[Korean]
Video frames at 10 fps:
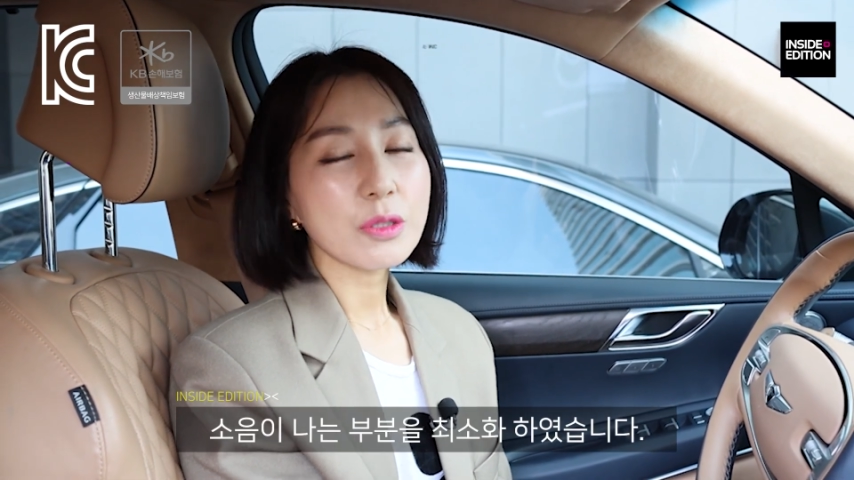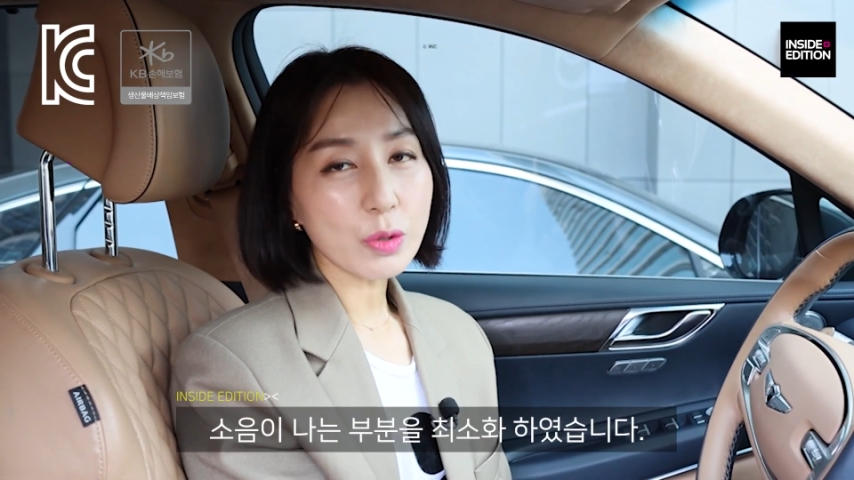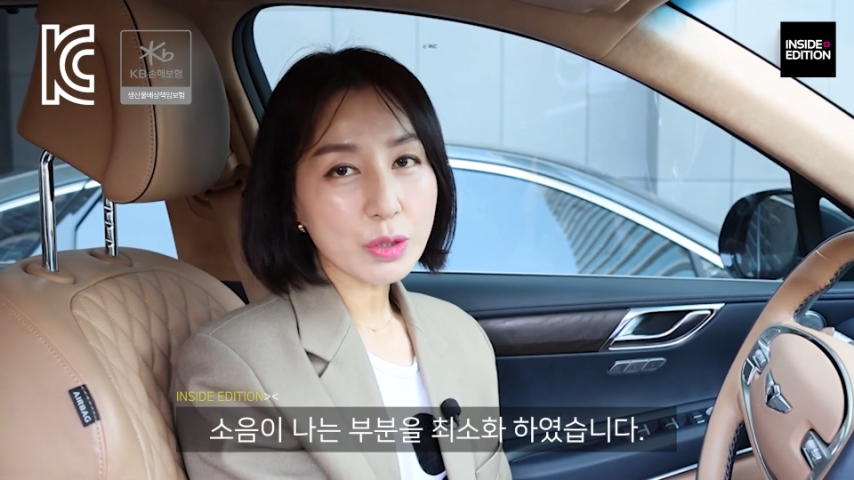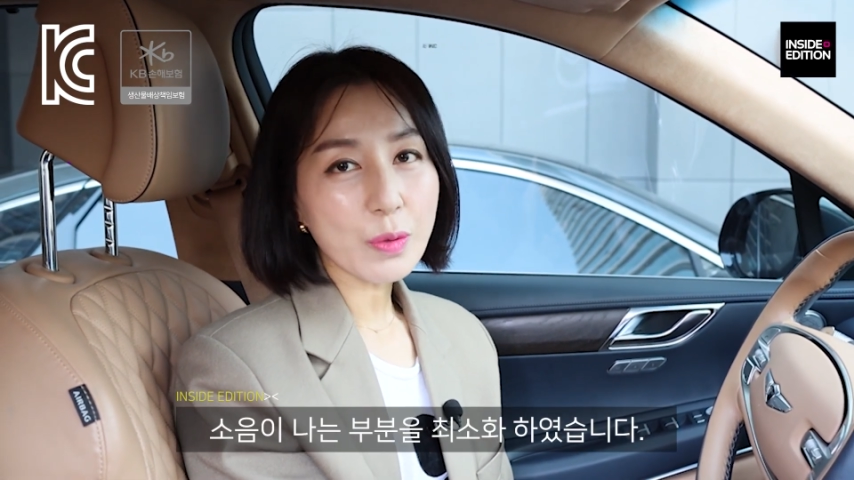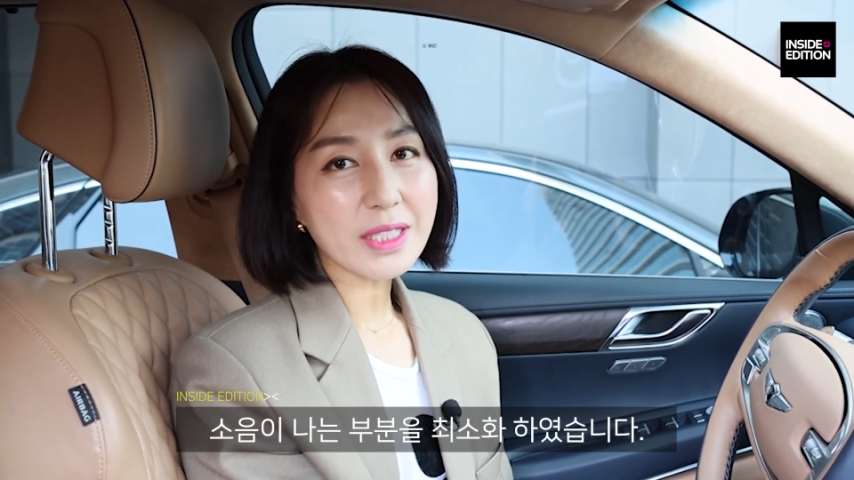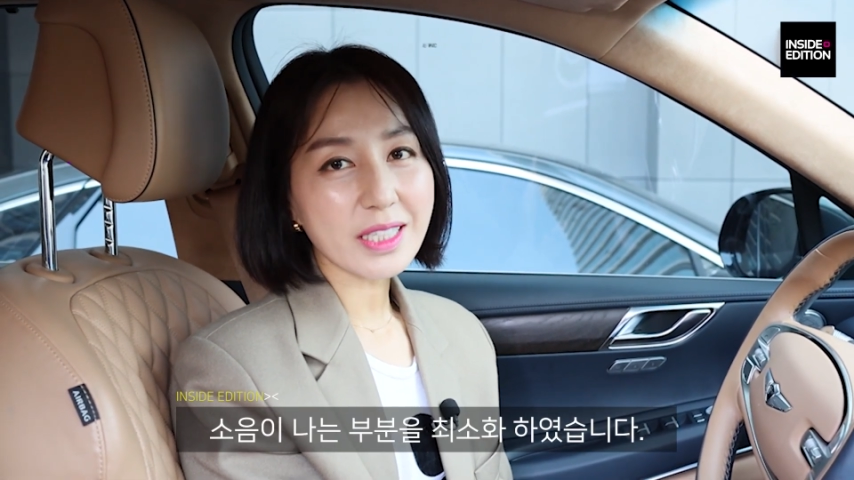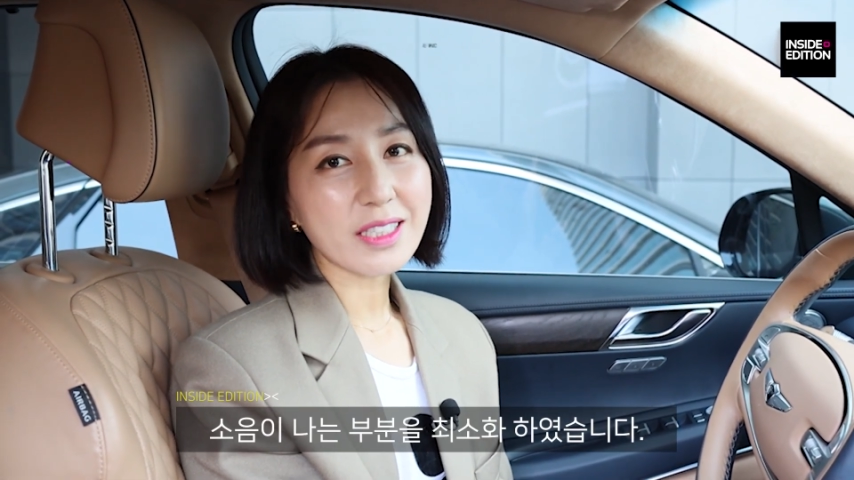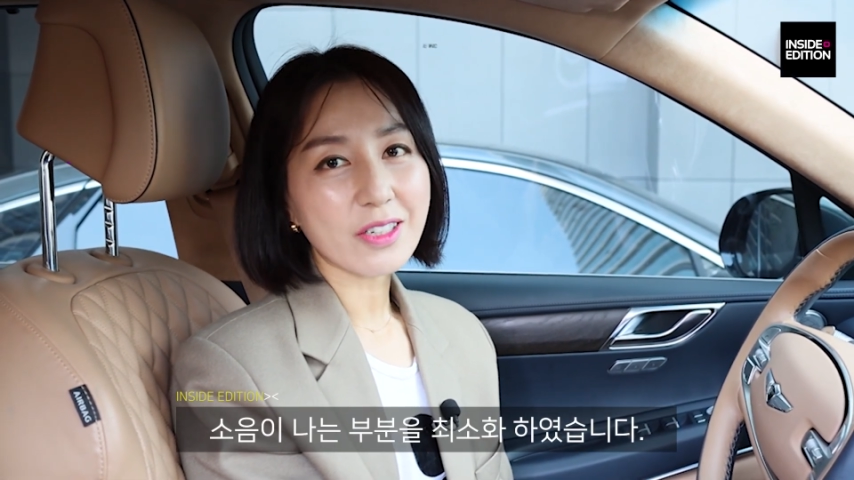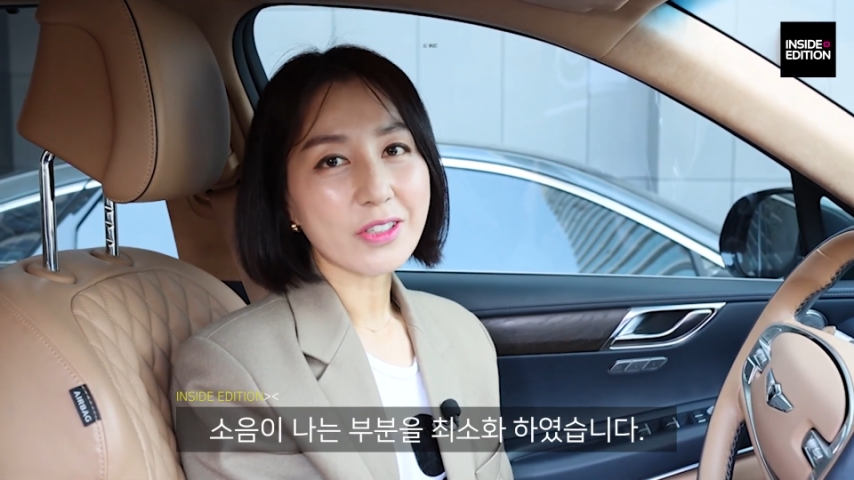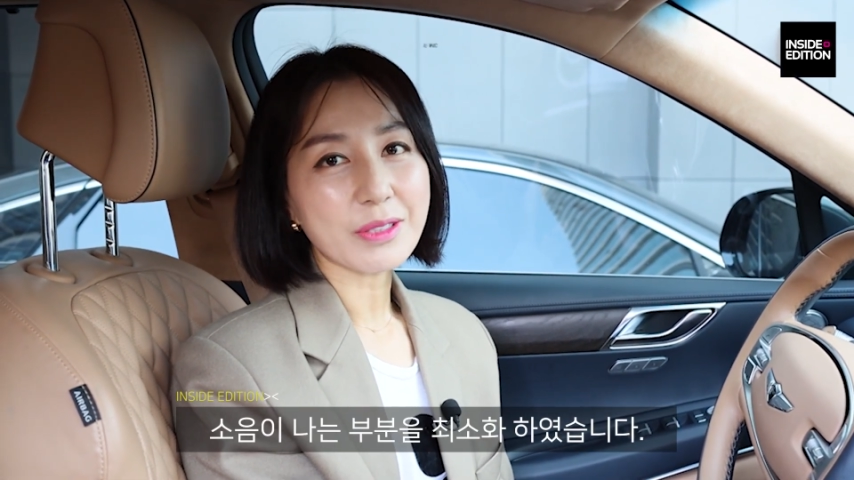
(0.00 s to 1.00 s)

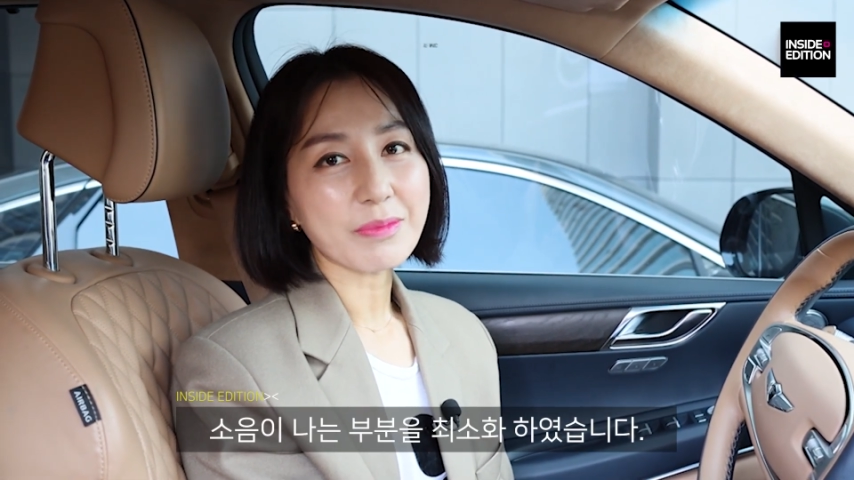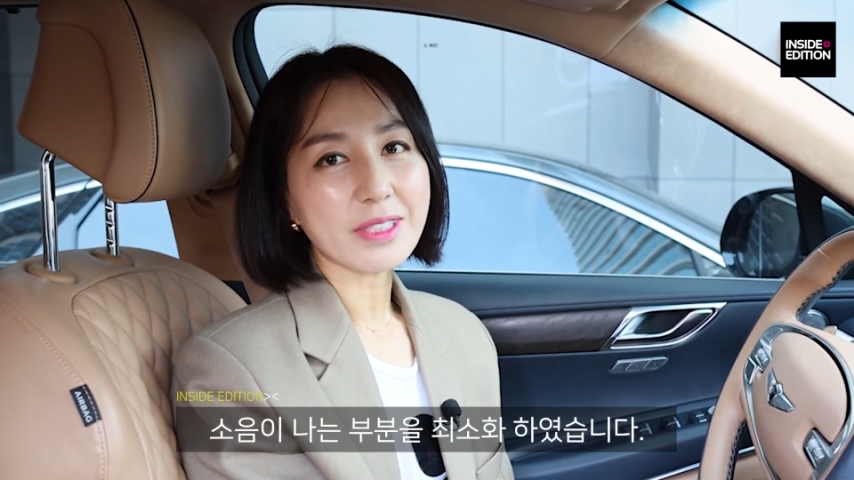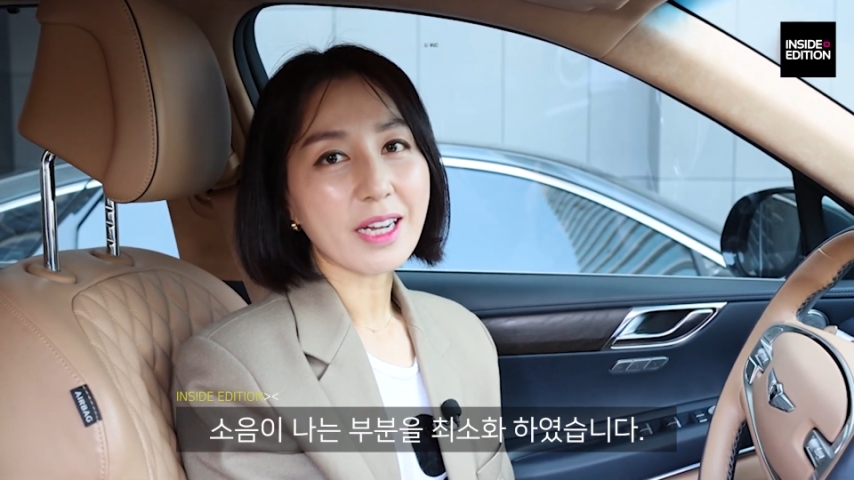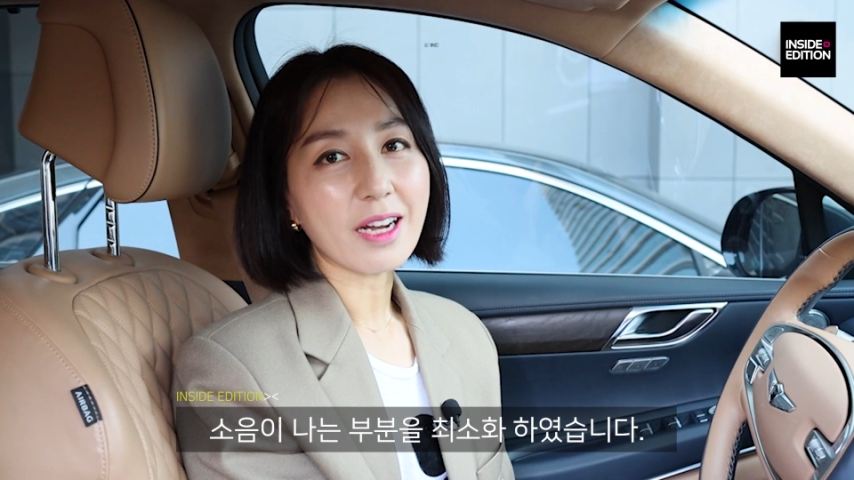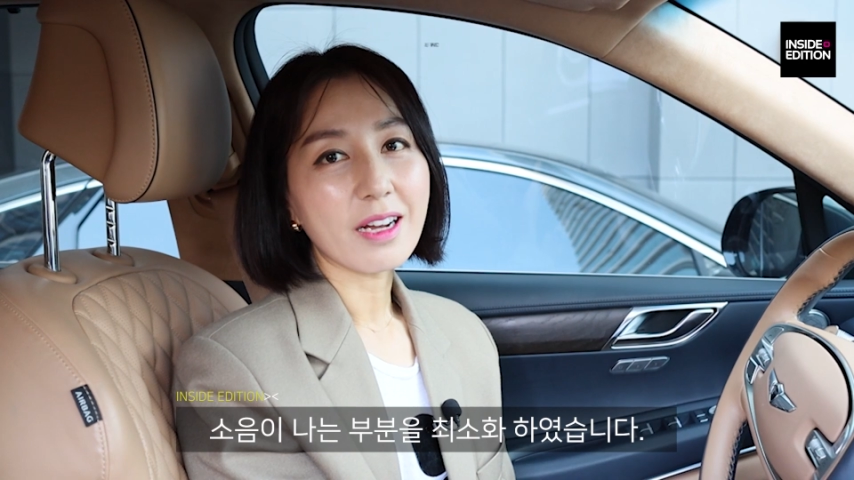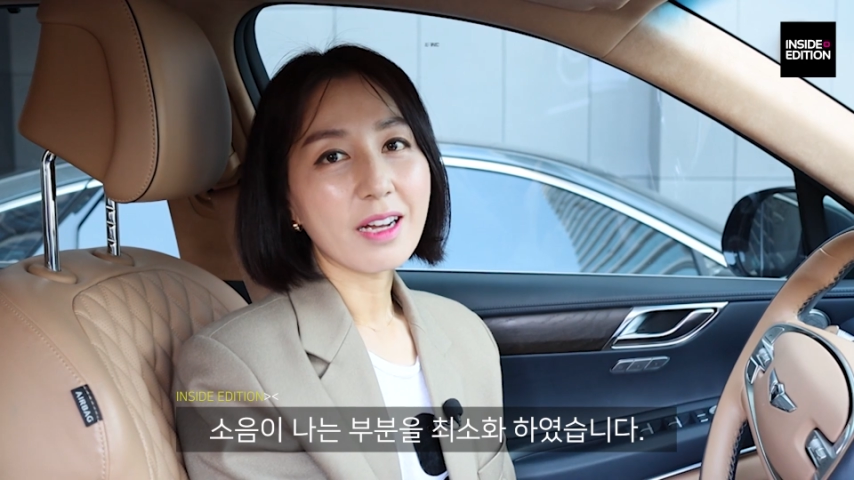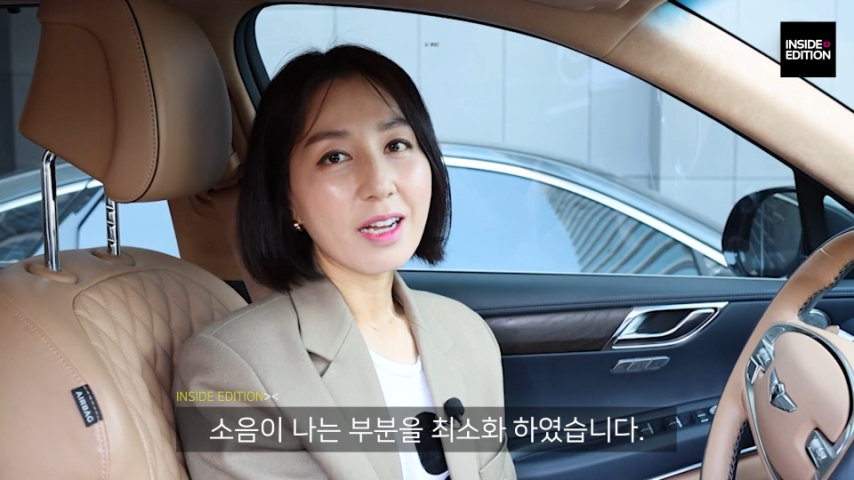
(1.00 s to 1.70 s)
최소화시키는 것입니다.